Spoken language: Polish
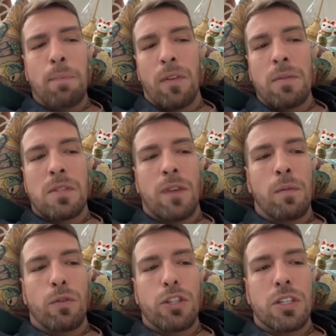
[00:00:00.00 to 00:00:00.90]
A ja
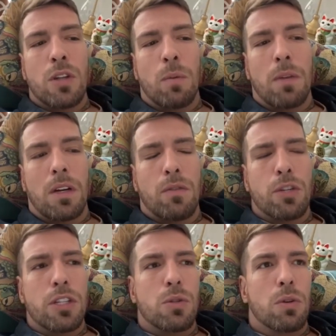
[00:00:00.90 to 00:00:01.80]
powiem swoim 20,
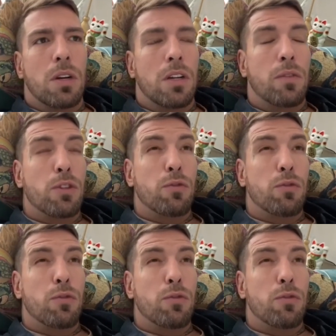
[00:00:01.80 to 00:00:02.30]
20,